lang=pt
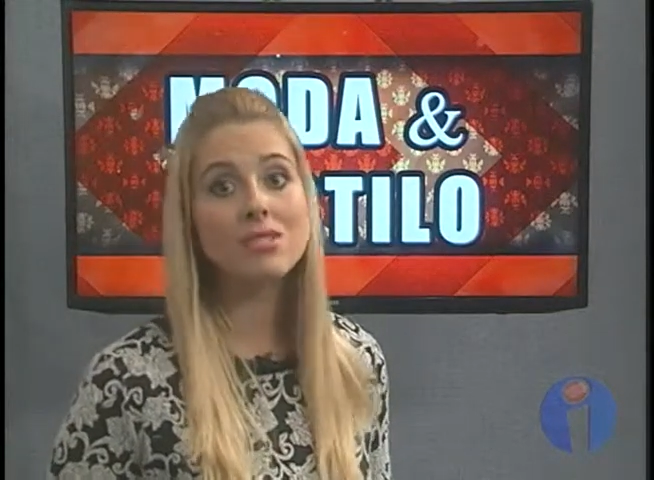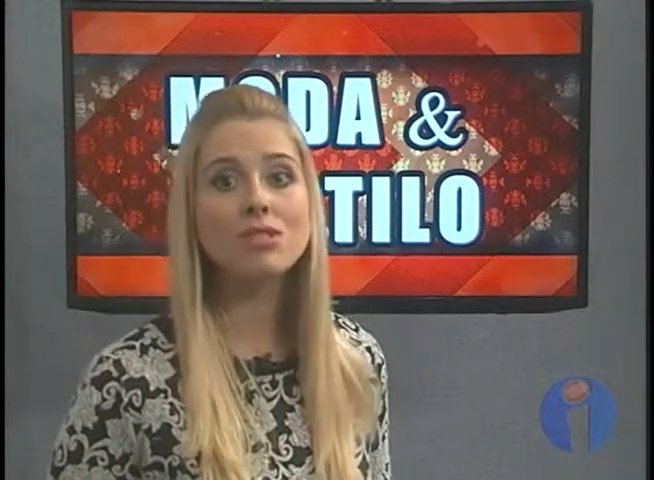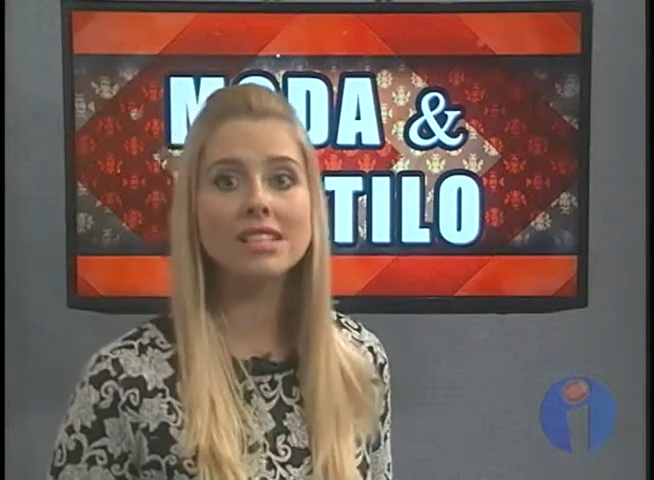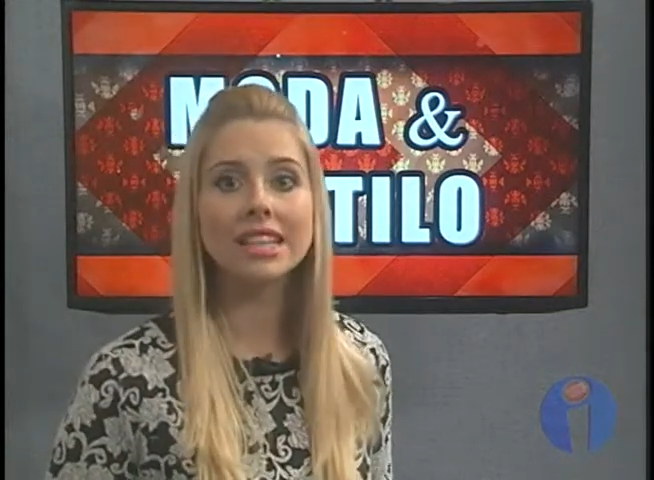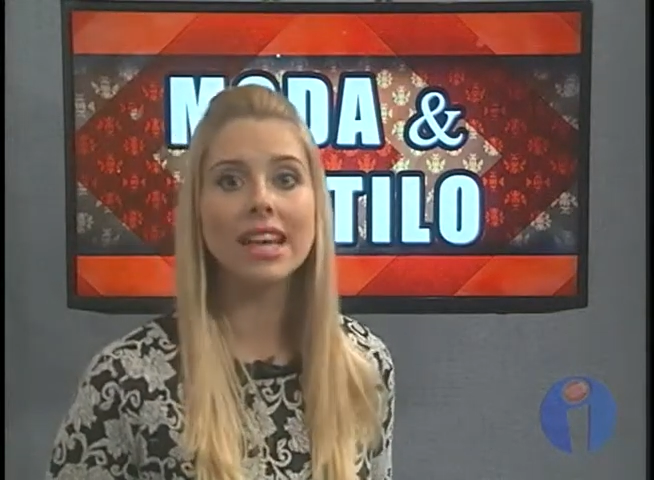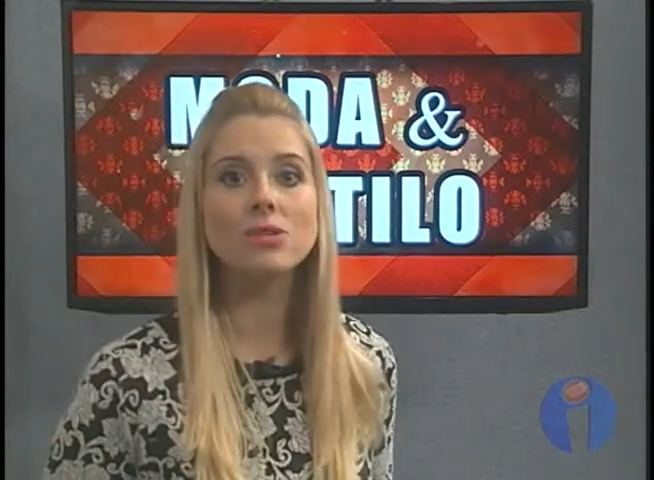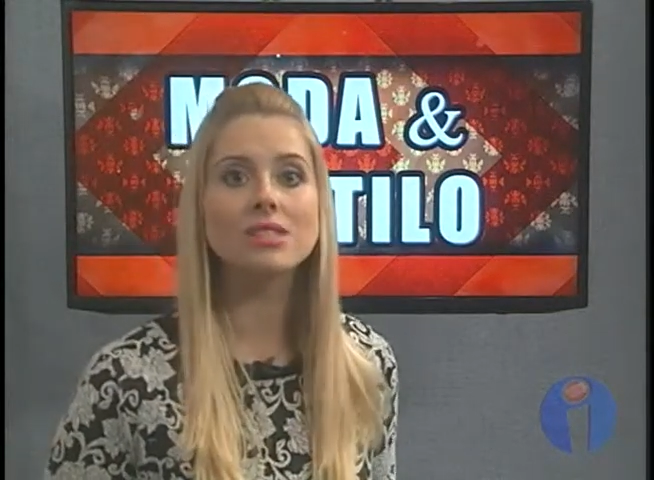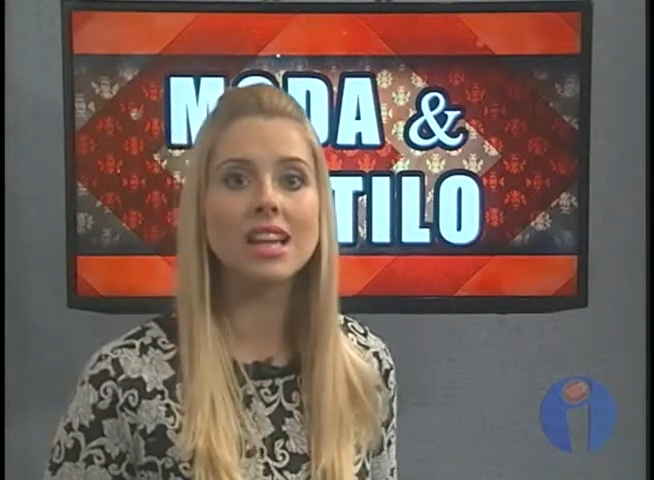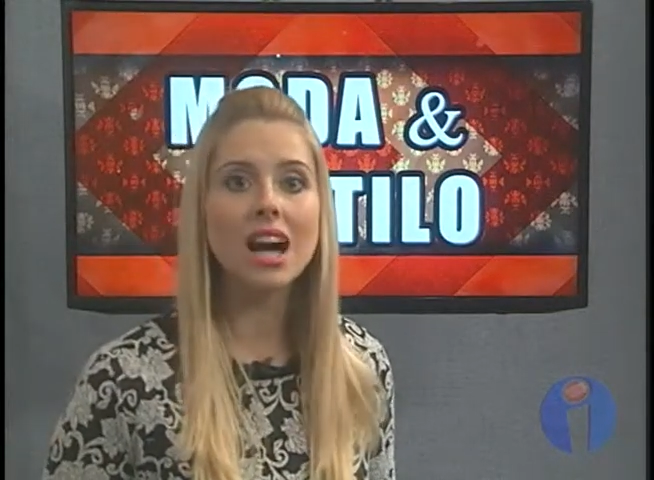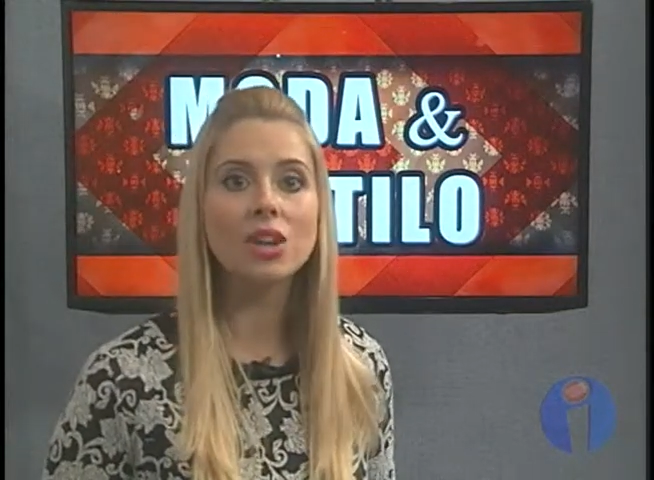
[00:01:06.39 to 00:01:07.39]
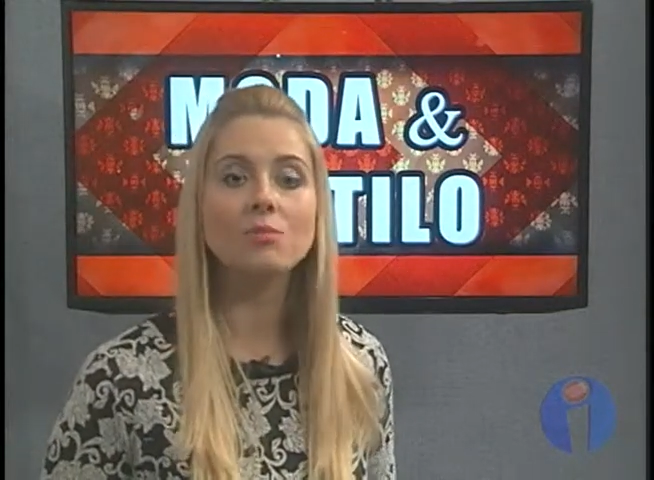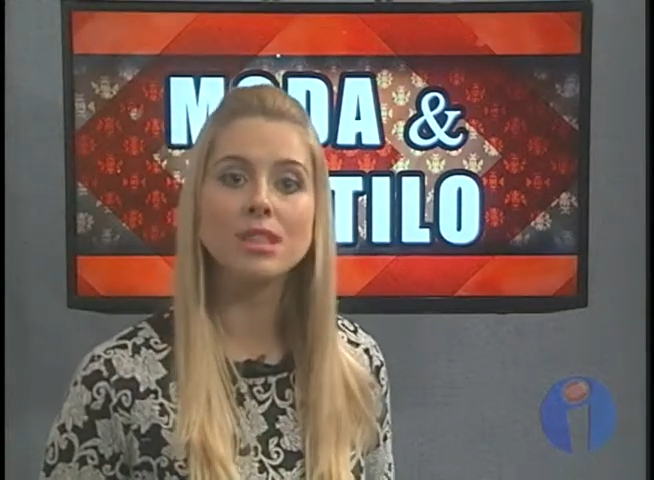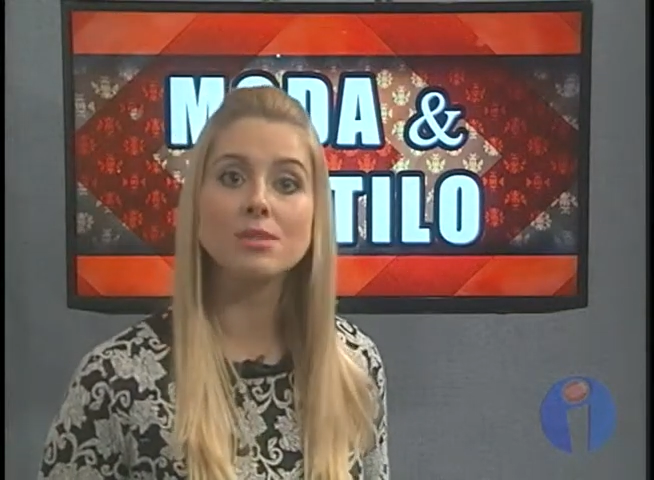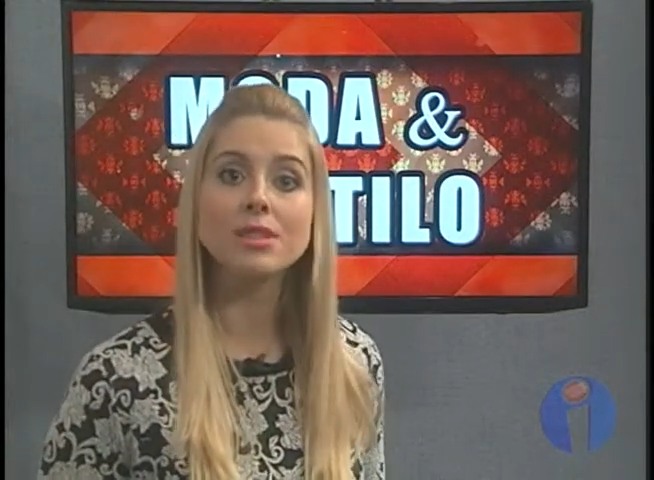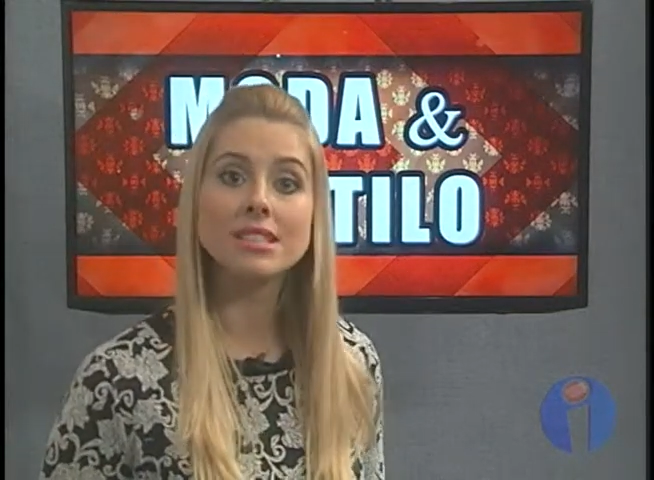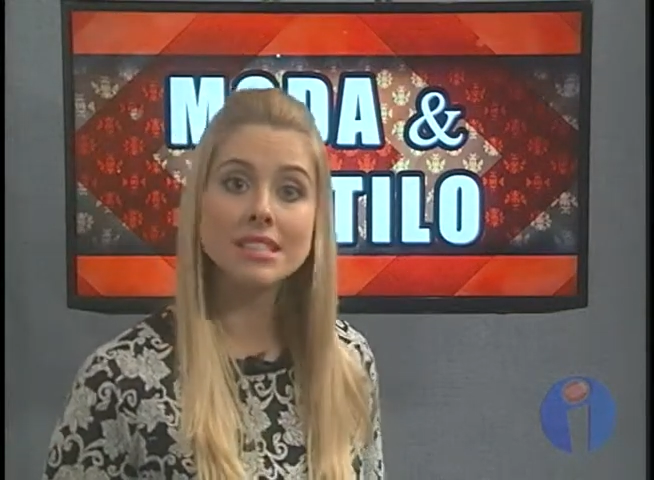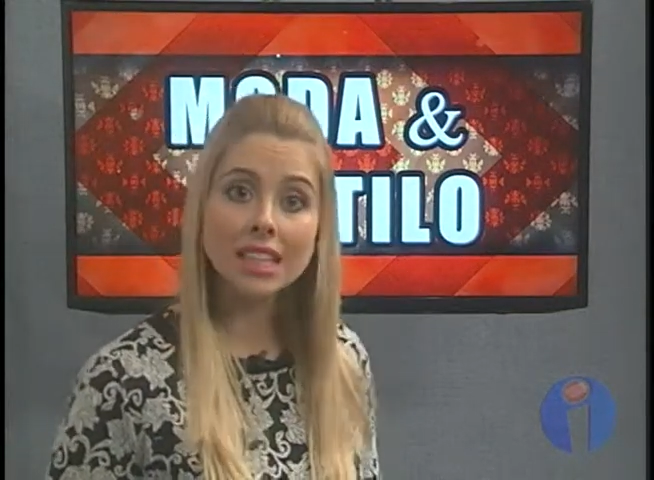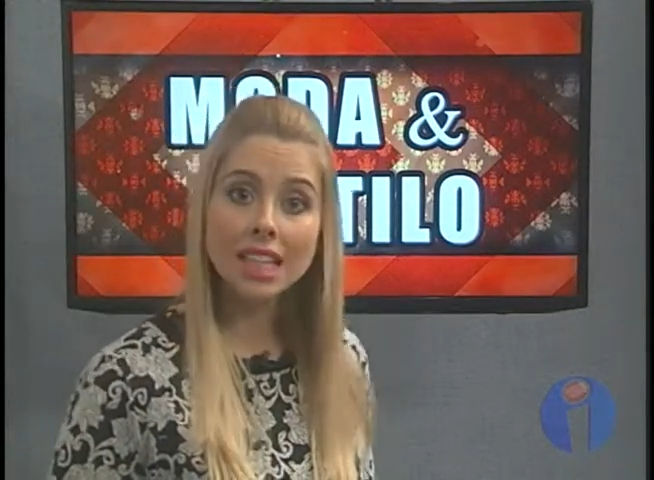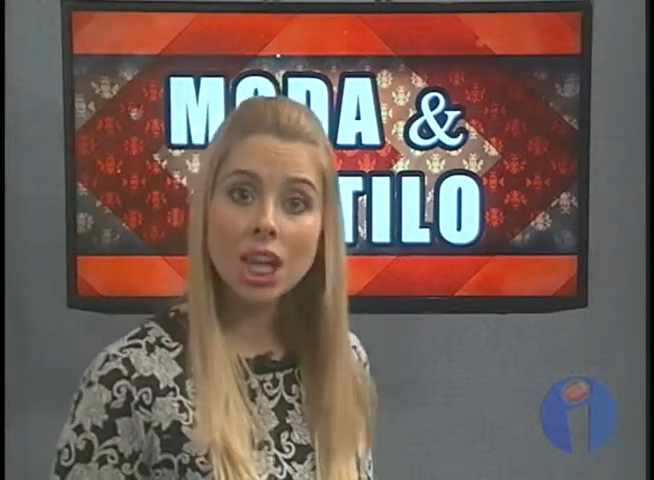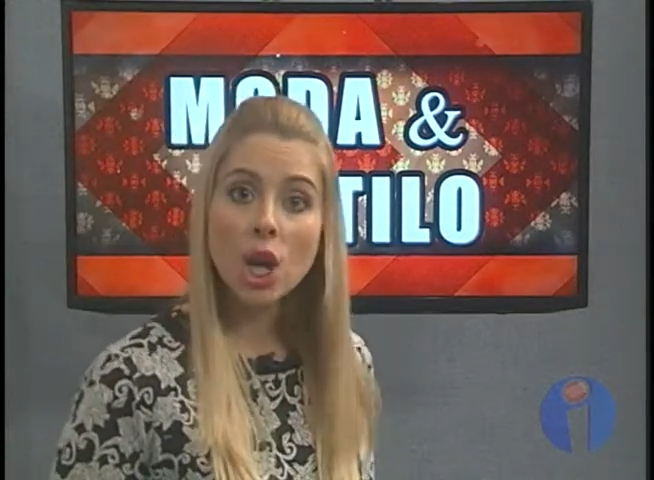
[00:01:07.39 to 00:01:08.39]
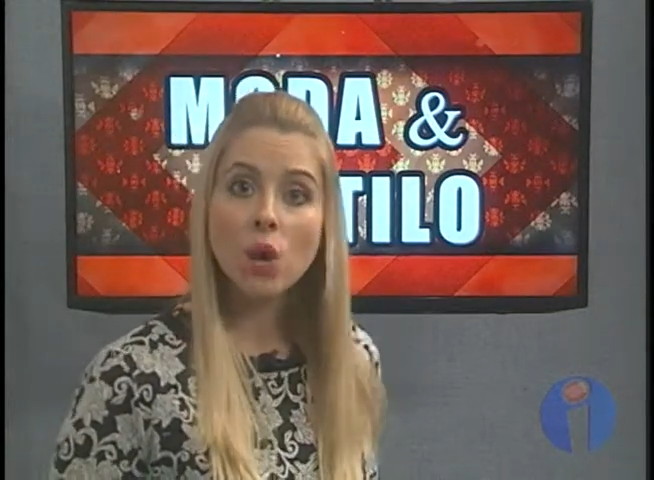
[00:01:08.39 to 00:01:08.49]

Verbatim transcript: se você quer usá-lo mesmo assim,